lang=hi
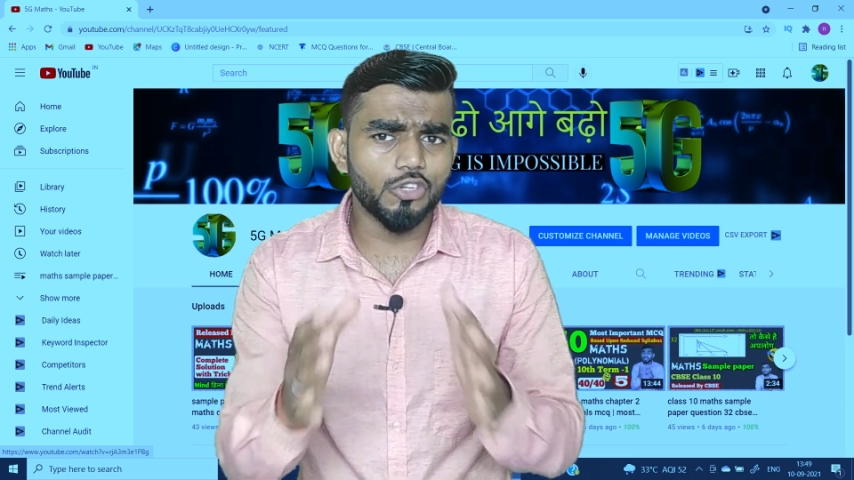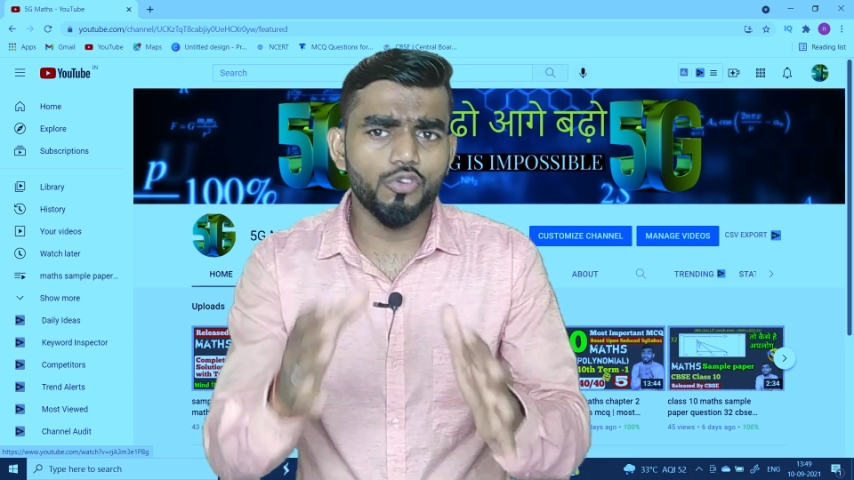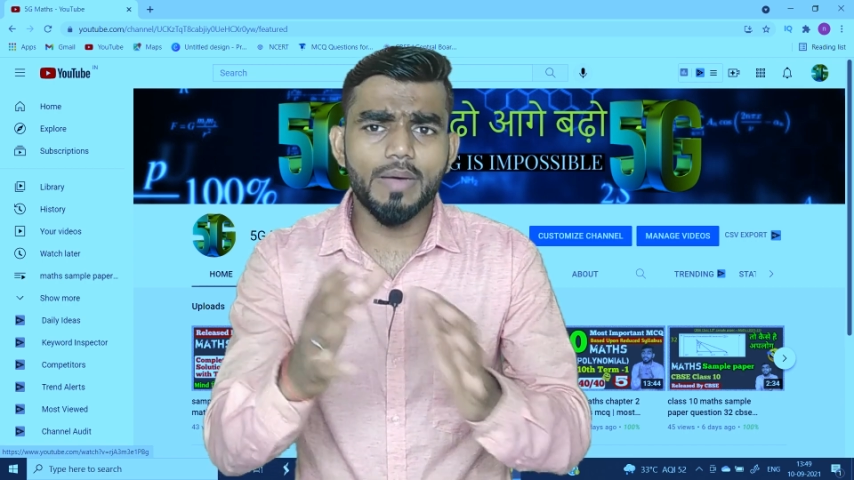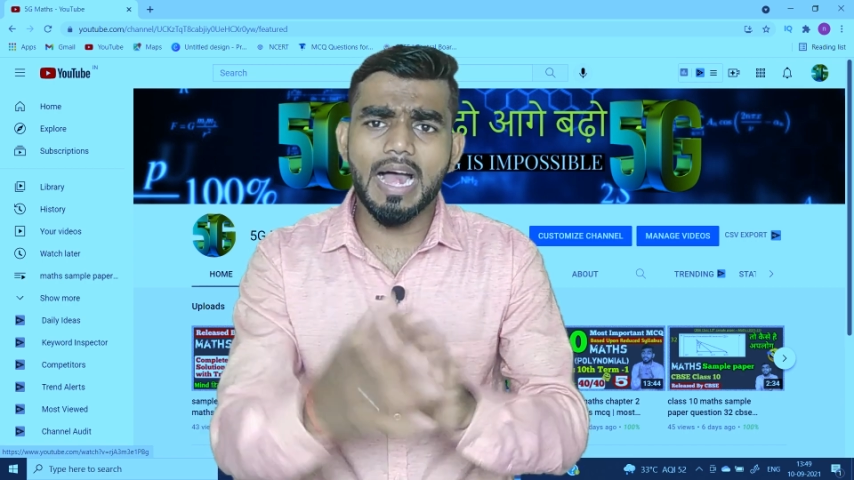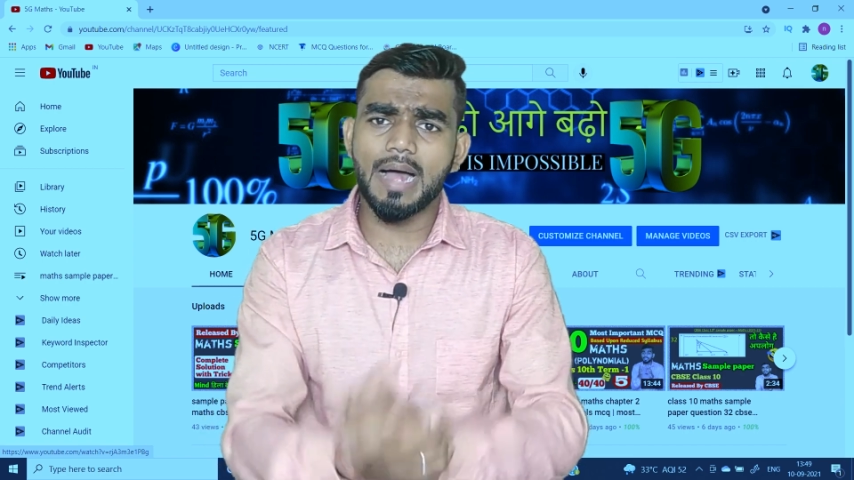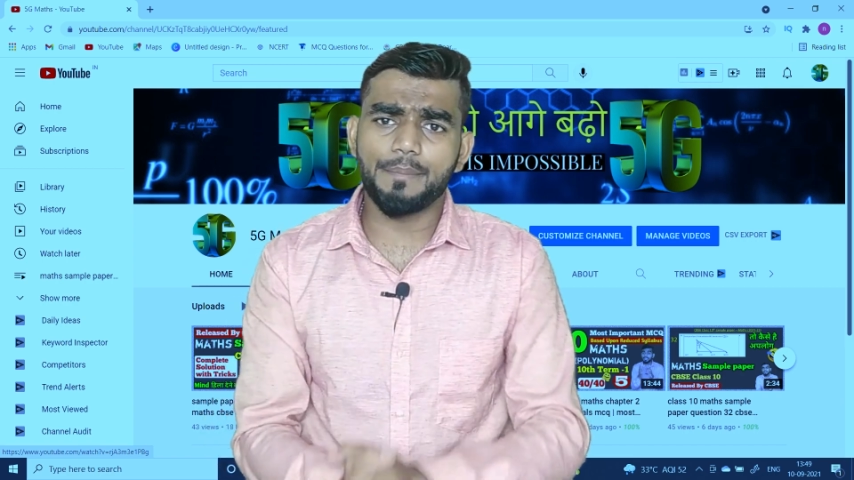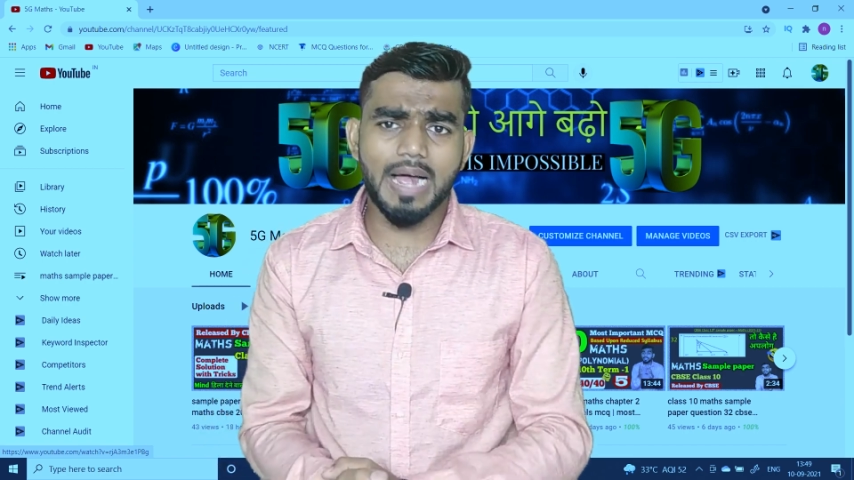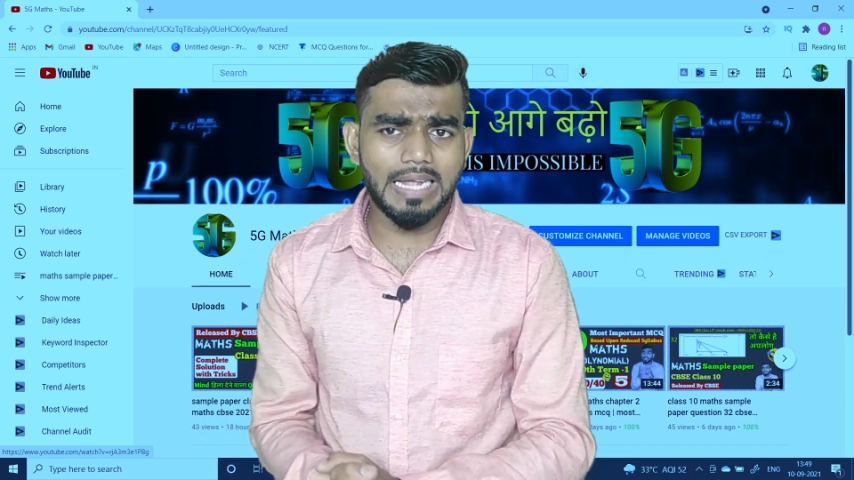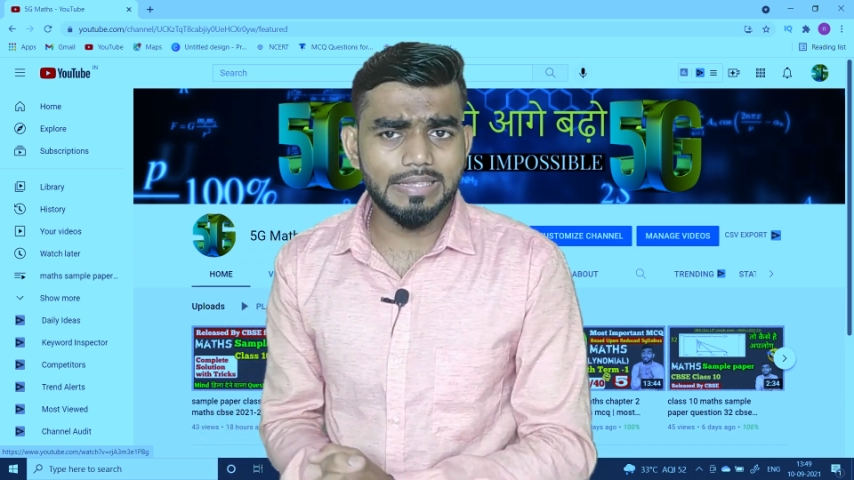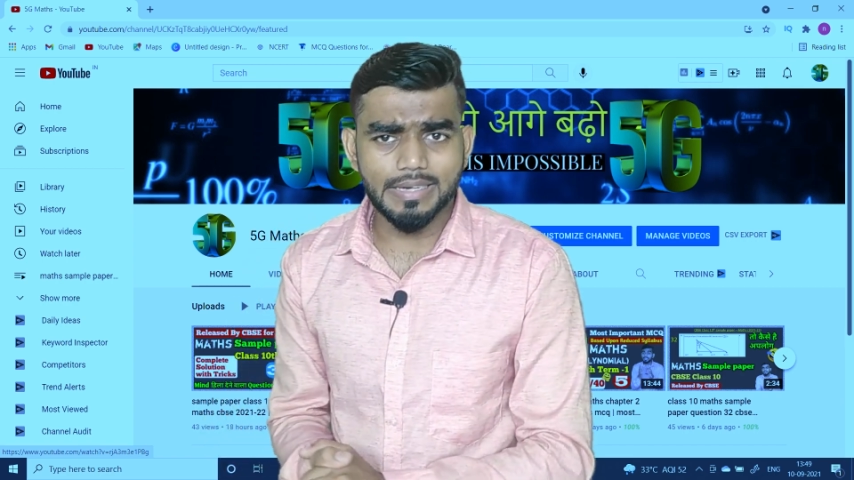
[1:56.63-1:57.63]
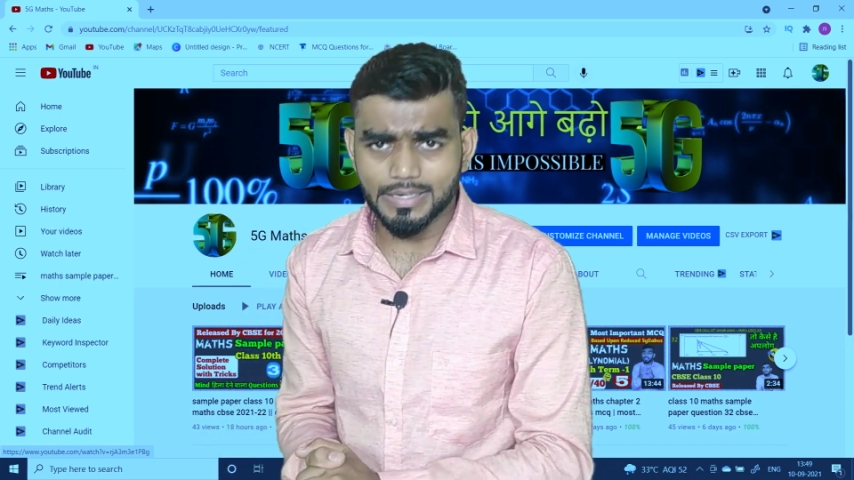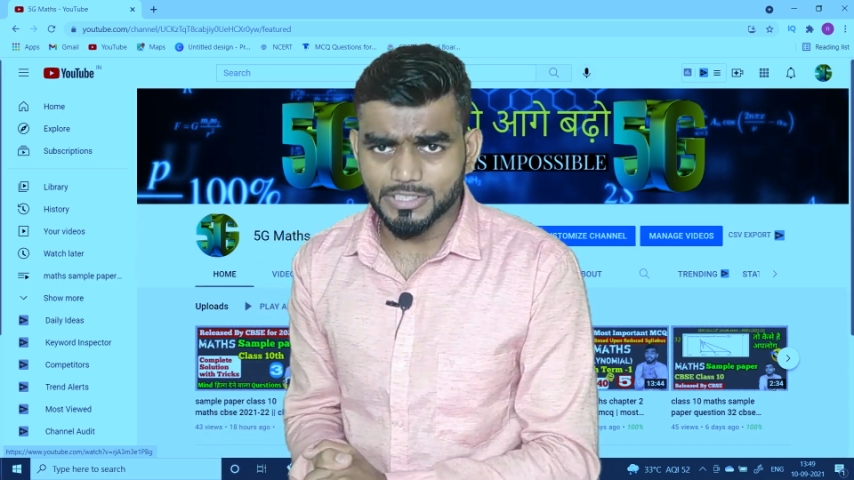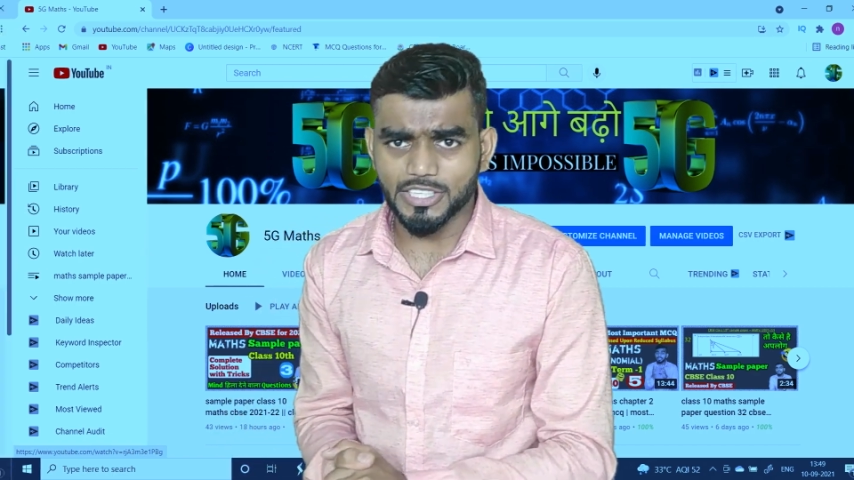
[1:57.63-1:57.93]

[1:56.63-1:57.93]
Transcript: क्यूब आप रख